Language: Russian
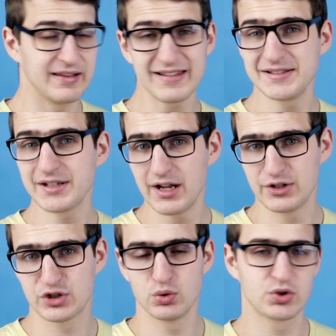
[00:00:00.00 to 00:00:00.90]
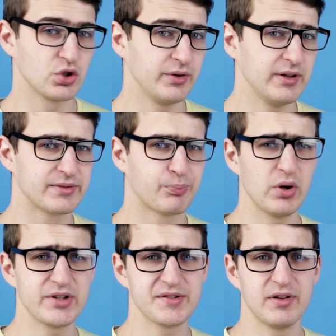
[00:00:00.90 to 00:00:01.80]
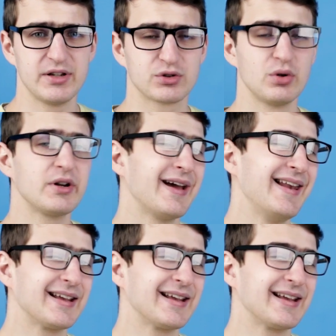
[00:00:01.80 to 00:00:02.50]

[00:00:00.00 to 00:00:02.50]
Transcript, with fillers: Если раньше ученые использовали только